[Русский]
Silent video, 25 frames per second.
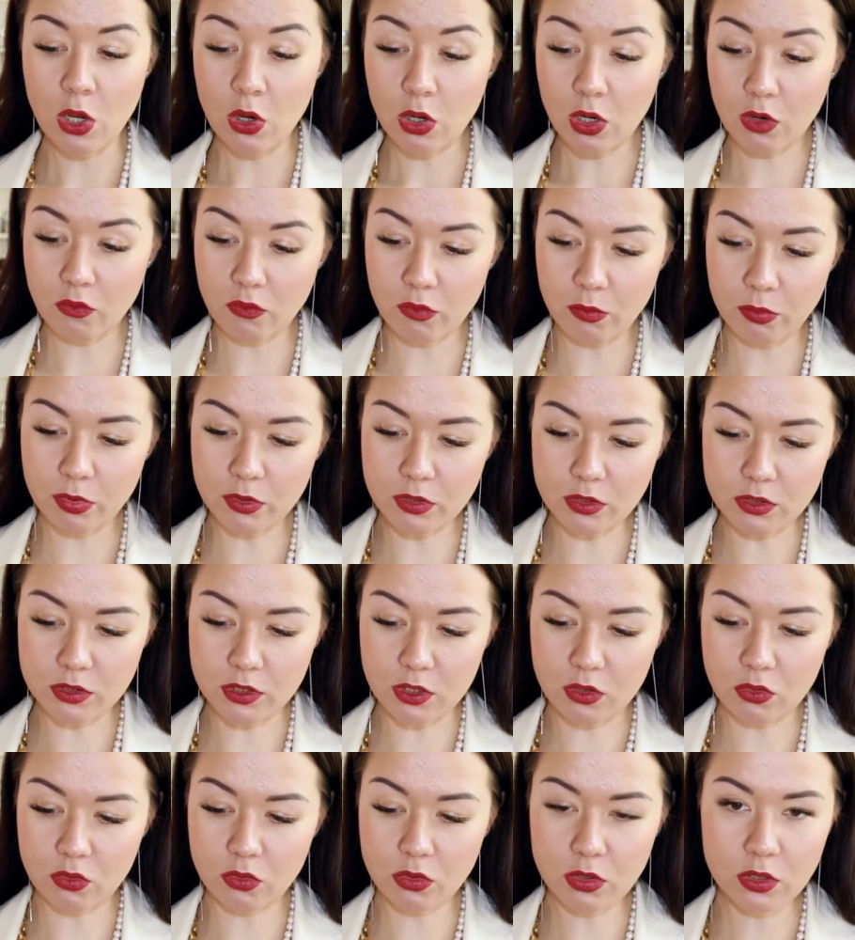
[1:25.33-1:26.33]
У кого было
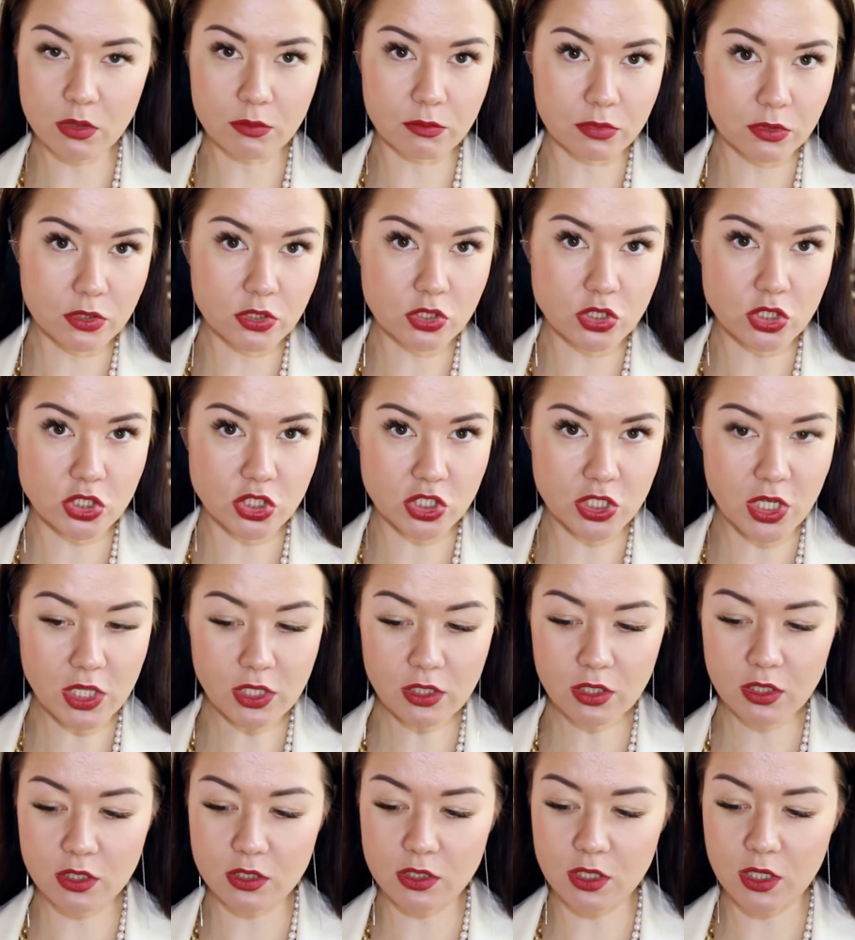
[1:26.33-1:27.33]
такое? Было же
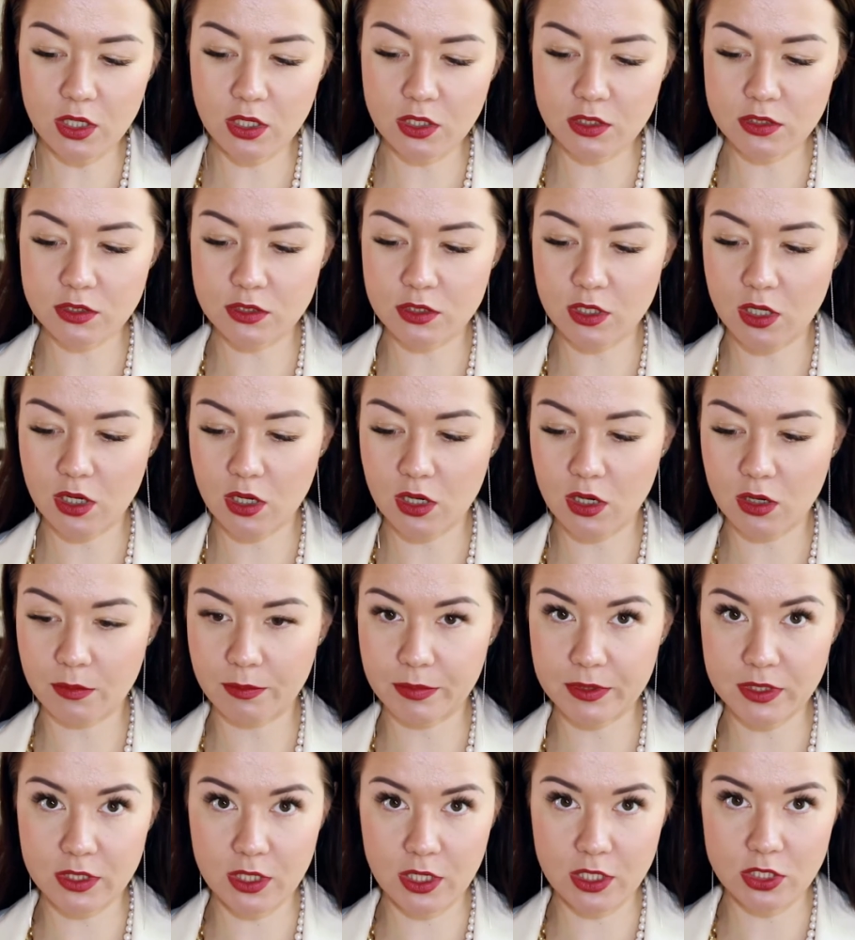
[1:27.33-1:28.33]
жалко, да, за
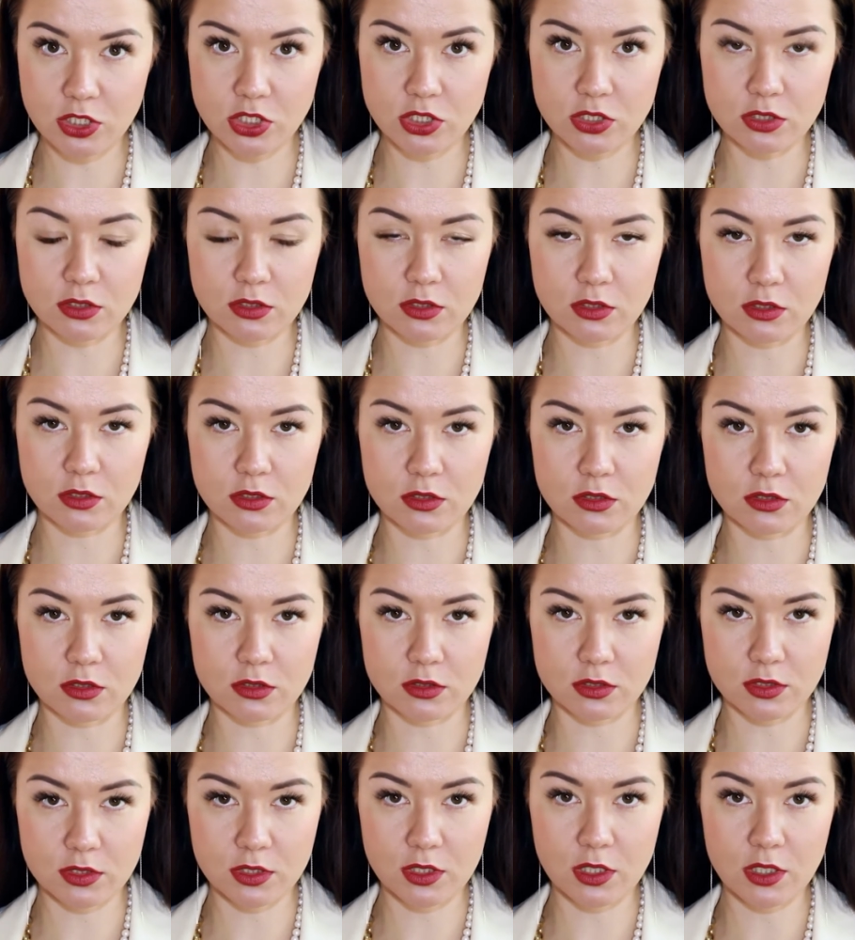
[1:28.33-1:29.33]

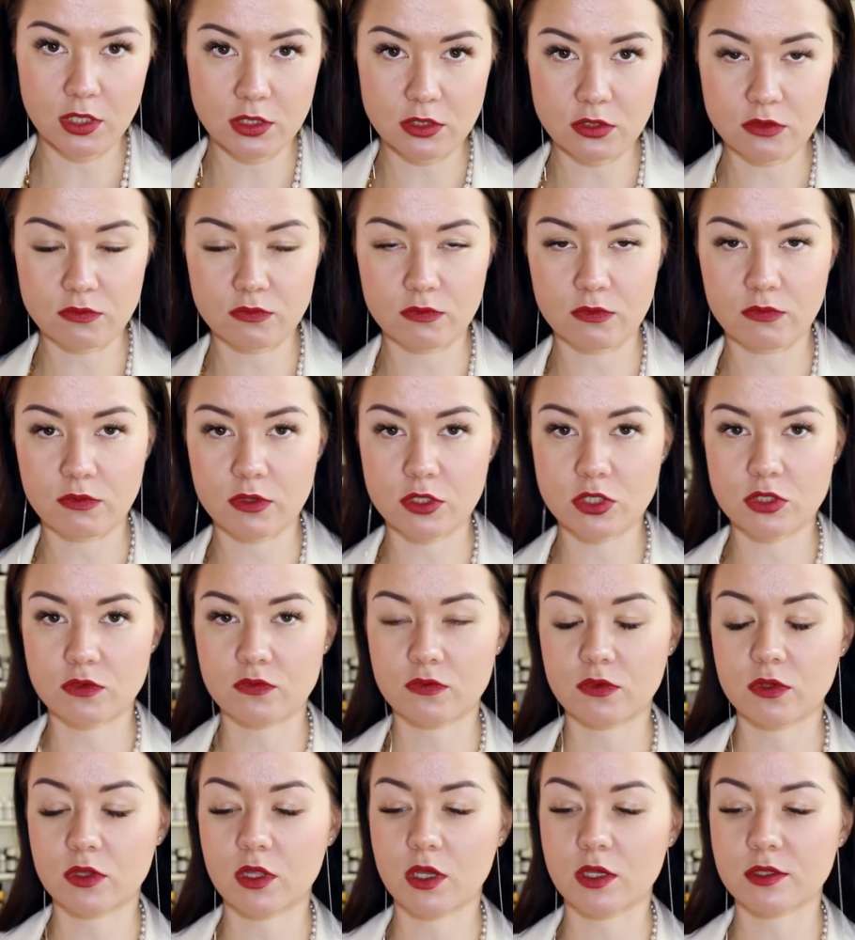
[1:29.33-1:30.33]
потраченные средства, ваши
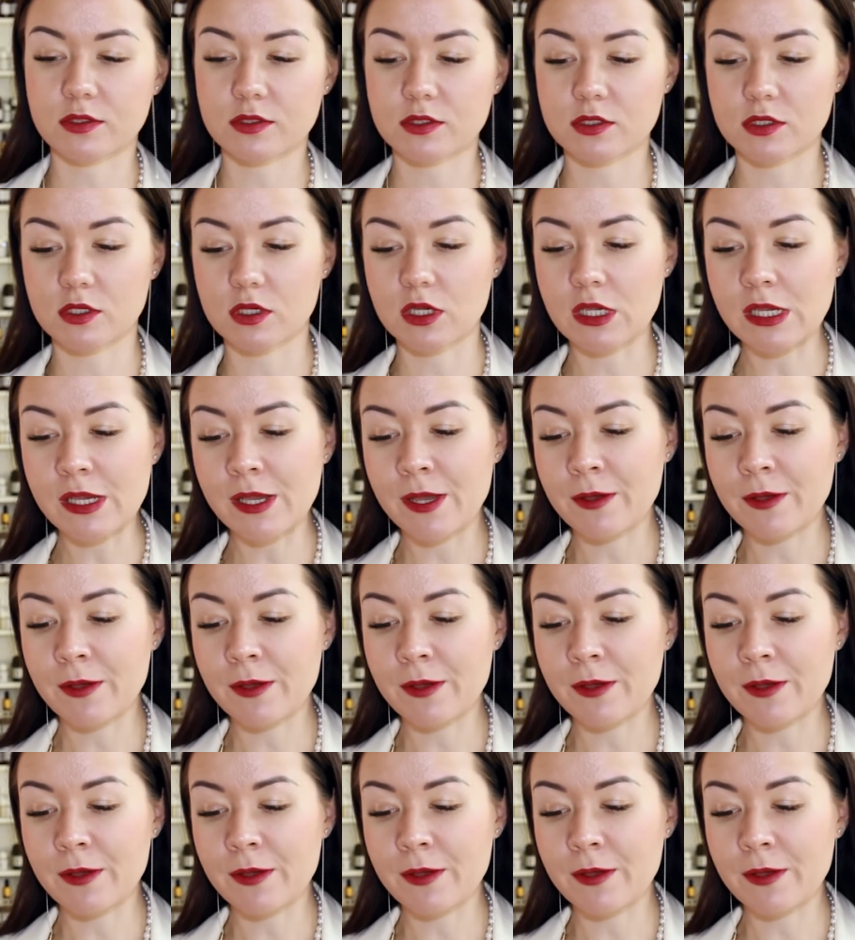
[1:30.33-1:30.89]
финансы.